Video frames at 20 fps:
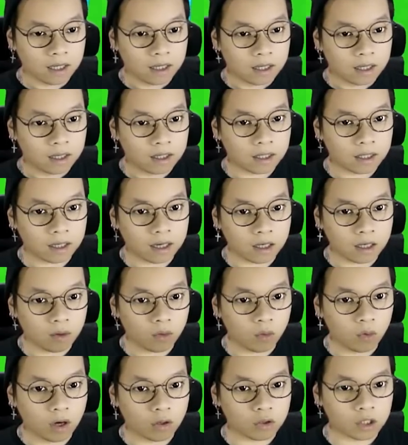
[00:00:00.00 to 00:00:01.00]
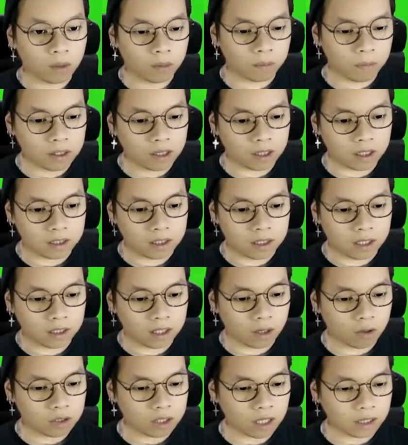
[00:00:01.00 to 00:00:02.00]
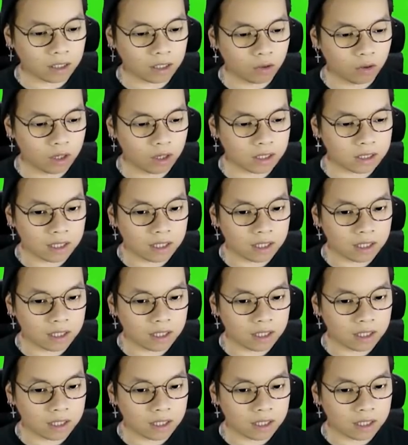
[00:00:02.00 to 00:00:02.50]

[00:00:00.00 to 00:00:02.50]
Kita klik. Uh, langsung dapat banyak guys. Kita harus setting dulu guys.